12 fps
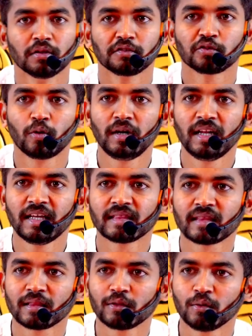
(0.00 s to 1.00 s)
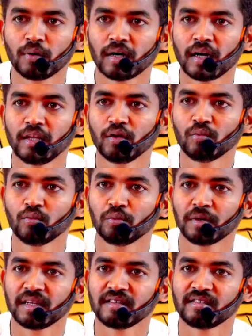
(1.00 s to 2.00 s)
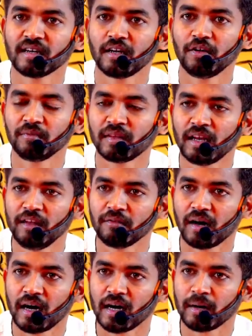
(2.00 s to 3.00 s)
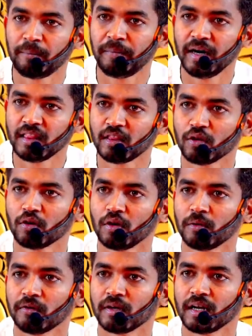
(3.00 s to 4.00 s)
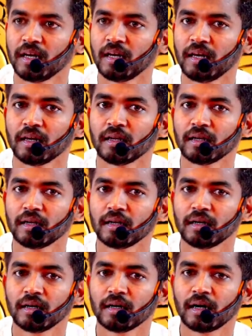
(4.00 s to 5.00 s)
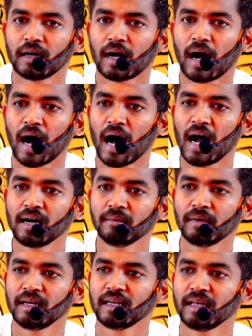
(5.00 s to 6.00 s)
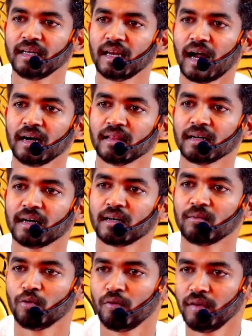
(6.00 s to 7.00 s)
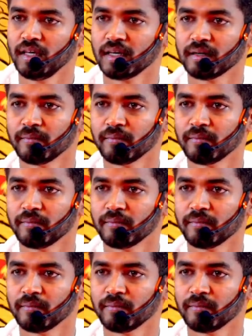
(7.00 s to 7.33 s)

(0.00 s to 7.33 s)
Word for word: சொல்லிய தத்துவங்களையும் உபதேசங்களையும் தெளிவாக பிடித்து கொள்பவர்கள் ஆன்ம நிலையில் அடுத்த கட்டம் போவீங்க